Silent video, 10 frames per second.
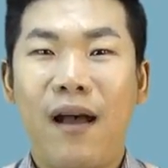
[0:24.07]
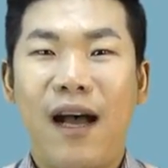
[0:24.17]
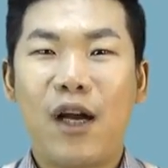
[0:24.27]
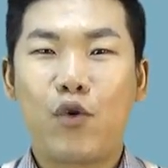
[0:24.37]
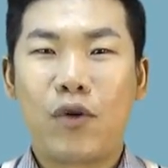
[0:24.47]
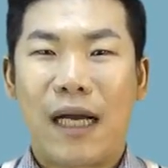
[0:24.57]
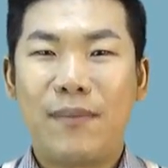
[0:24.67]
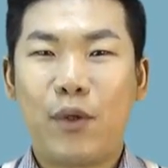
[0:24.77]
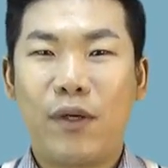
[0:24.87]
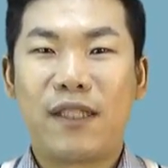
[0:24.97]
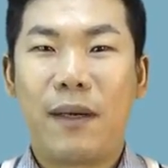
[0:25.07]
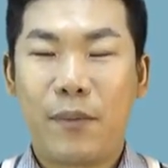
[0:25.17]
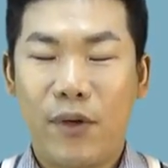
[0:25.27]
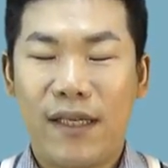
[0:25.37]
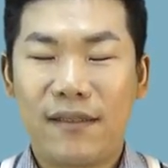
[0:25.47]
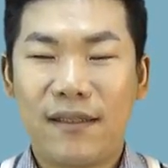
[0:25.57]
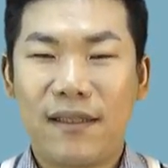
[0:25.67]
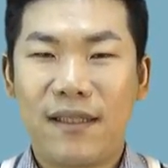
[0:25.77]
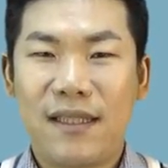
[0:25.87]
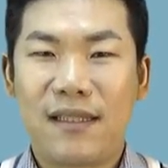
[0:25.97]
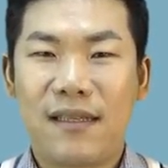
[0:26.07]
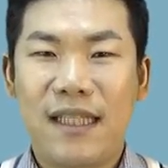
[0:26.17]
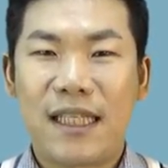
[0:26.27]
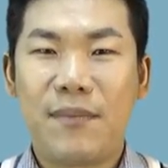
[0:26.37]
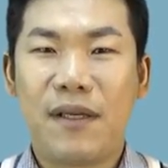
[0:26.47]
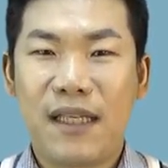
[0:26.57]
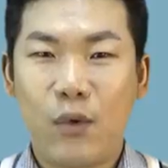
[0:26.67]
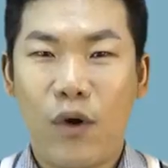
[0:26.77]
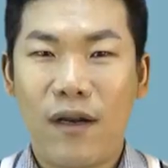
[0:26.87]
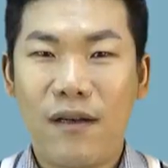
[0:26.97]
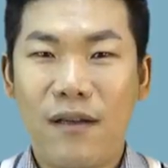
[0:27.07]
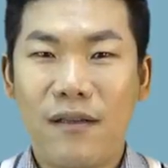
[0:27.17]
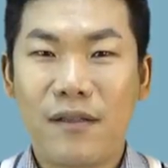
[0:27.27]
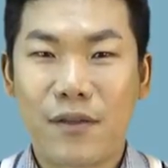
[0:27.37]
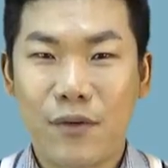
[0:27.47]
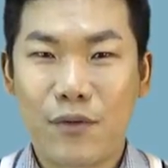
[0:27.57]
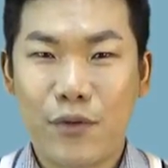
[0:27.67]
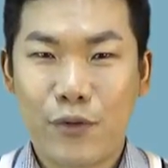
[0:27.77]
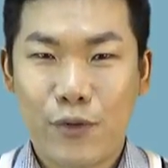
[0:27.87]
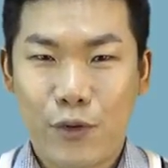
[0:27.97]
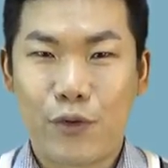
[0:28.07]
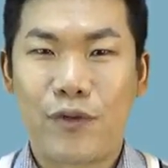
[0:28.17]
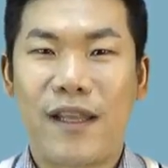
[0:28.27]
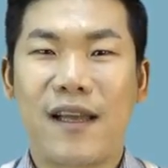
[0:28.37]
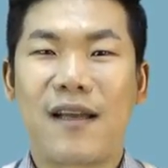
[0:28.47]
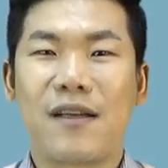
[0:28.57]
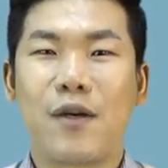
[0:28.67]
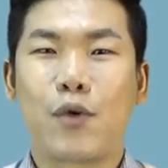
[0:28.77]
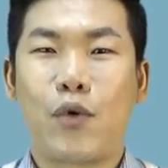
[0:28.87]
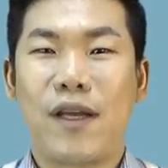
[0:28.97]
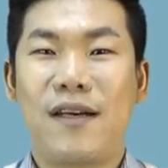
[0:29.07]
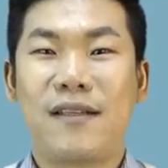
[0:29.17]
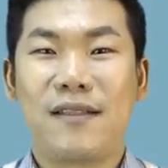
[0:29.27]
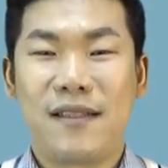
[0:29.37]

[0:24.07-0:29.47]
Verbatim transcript: 한국감정원에서 발표한 2020년 2월 전국 주택 가격 동향